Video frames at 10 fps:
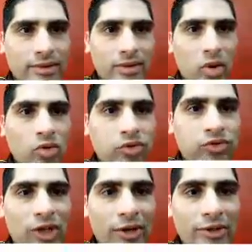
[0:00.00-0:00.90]
Uf,
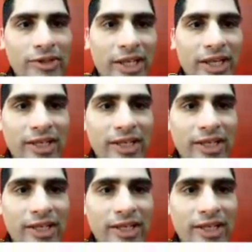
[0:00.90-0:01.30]
la rosé.